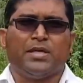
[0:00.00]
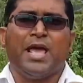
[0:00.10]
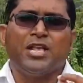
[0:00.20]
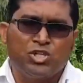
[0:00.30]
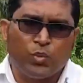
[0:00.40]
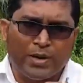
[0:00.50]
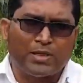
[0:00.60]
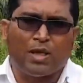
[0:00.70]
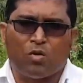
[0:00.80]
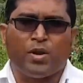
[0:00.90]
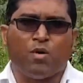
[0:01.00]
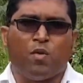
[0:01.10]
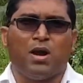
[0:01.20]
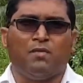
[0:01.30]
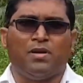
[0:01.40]
இயேசுவை தங்களுடைய
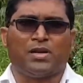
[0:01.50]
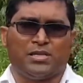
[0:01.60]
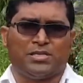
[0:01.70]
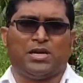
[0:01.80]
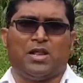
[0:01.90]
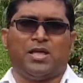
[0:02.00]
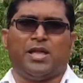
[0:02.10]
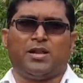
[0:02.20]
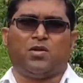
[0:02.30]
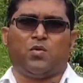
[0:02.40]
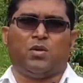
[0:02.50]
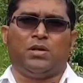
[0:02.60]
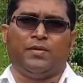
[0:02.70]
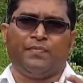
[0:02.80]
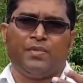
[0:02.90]
வாழ்வில் இரட்சகராக
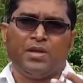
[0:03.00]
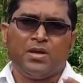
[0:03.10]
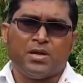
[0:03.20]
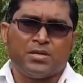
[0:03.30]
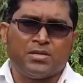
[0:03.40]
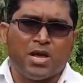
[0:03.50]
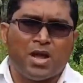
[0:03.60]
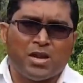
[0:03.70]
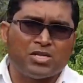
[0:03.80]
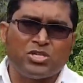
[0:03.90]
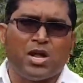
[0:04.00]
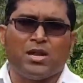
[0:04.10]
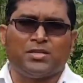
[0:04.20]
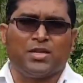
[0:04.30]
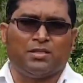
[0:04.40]
ஏற்றுக்கொண்டு ஞான
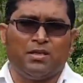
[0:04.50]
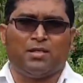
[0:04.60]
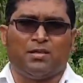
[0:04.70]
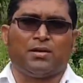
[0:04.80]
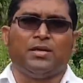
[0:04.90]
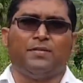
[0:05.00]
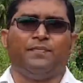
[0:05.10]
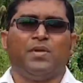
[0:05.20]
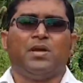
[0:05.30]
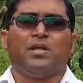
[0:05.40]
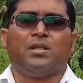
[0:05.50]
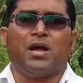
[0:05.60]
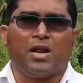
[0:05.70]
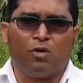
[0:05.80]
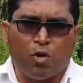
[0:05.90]
ஸ்நான சத்தியத்திற்கு
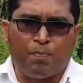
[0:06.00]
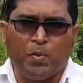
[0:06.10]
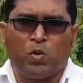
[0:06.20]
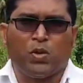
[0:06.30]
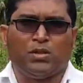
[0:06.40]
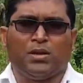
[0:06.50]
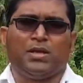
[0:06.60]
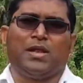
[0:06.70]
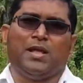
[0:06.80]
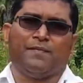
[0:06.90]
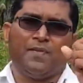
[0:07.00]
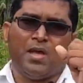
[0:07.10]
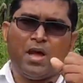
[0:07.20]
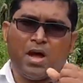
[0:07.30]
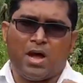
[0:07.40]
தங்களை ஒப்பு கொடுத்திருக்கிற
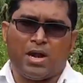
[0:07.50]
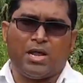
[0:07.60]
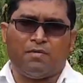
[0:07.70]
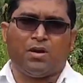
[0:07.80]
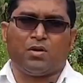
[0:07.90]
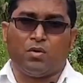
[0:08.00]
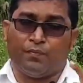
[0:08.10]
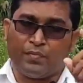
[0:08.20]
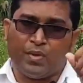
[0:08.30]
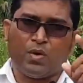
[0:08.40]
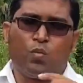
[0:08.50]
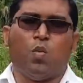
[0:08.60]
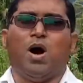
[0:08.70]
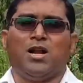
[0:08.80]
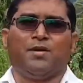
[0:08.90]
அனைவருக்கும்
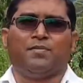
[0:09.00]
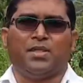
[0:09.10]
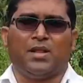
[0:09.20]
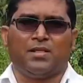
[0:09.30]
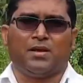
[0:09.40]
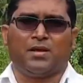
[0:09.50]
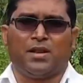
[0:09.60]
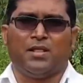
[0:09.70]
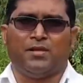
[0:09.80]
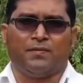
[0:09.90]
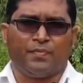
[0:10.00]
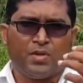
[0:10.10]
வானம் திறந்திருக்கிறது